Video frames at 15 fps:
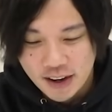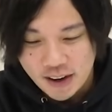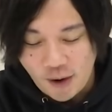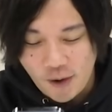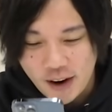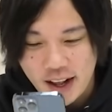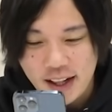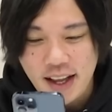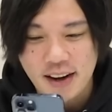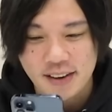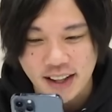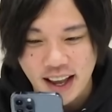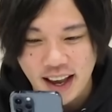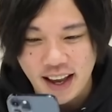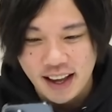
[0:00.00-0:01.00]
これだ
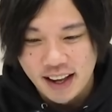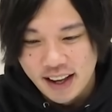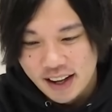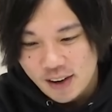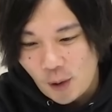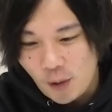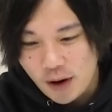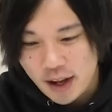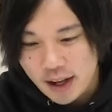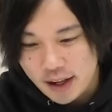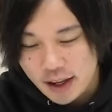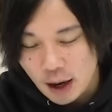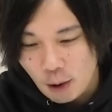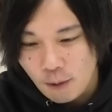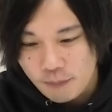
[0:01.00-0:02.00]
よねこれ
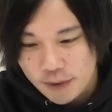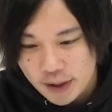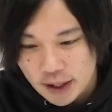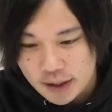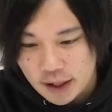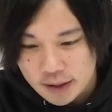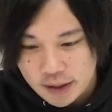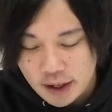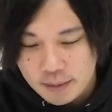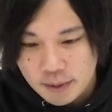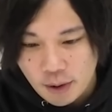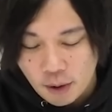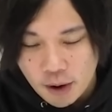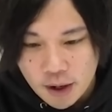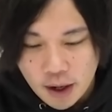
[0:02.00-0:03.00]
いや本当だ撤退
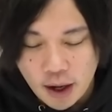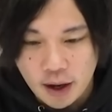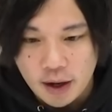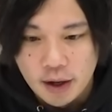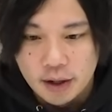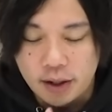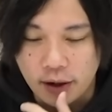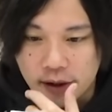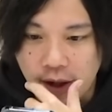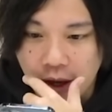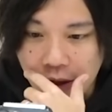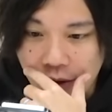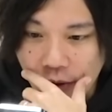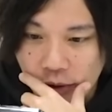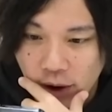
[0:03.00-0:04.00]
無効えてか
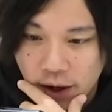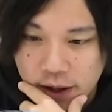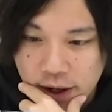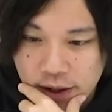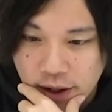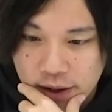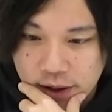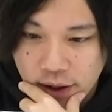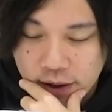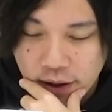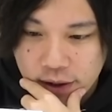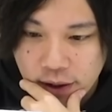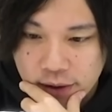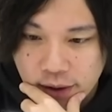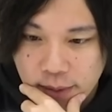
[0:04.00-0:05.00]
結構早い段階
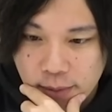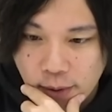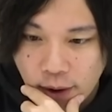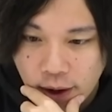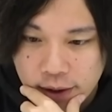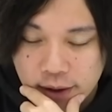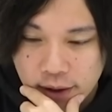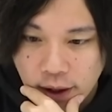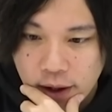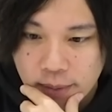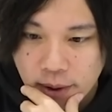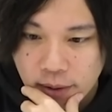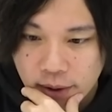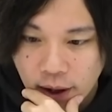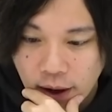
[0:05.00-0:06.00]
から撤退無効入ったな
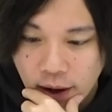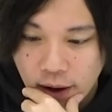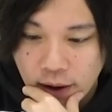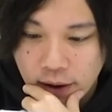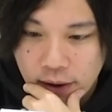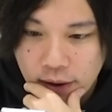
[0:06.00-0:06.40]
今のな